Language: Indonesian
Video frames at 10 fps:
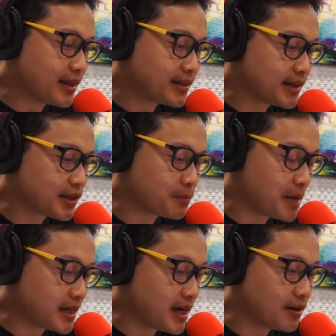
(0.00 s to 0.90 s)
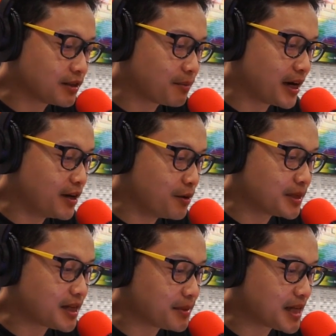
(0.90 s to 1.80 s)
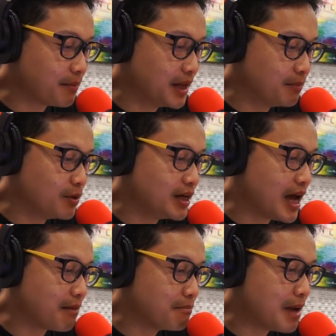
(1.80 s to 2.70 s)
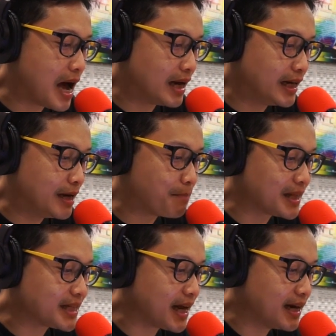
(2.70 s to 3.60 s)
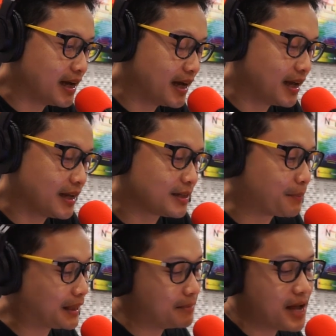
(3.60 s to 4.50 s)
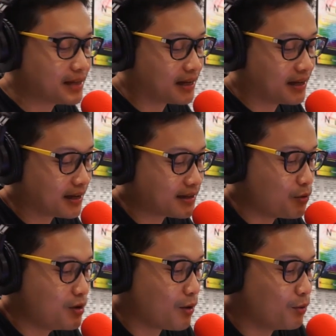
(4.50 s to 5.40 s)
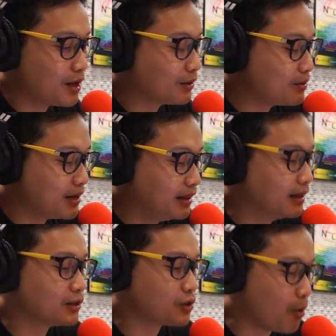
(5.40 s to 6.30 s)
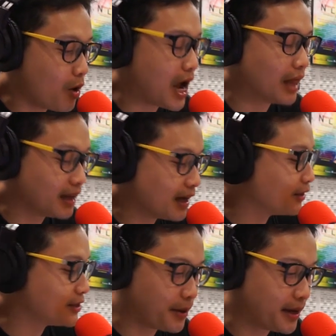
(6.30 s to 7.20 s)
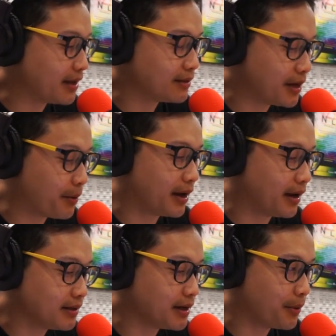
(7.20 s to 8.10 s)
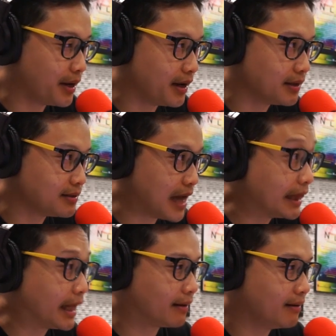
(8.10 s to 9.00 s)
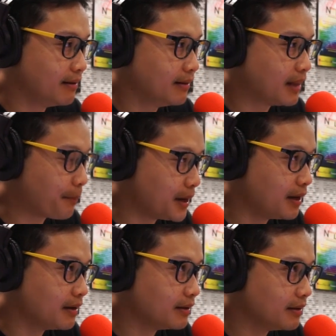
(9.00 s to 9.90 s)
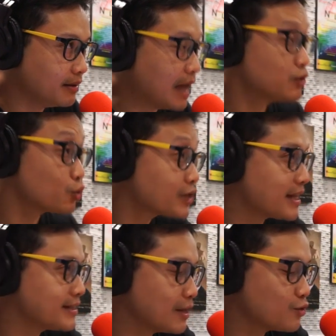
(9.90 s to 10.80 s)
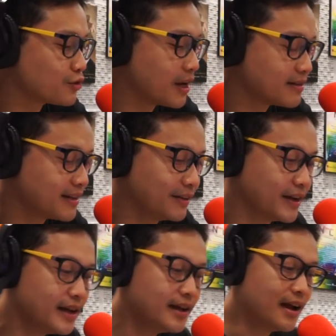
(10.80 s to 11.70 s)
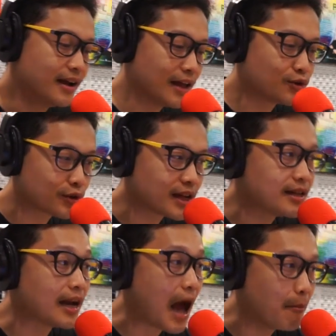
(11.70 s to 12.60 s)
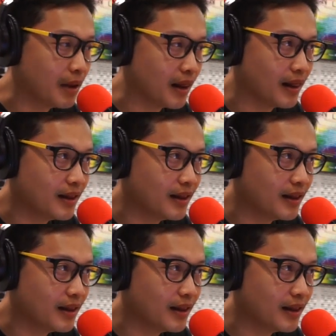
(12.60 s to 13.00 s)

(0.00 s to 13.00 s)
This is Smart yang Top Radio bersama saya Billy Bun dan di depan saya ada seperti biasa yang saya undang-undang tuh either cowok ganteng atau cewek cewek cewek cantik. Tapi dan sukses dan sukses gitu ya. Dan sukses dan humble.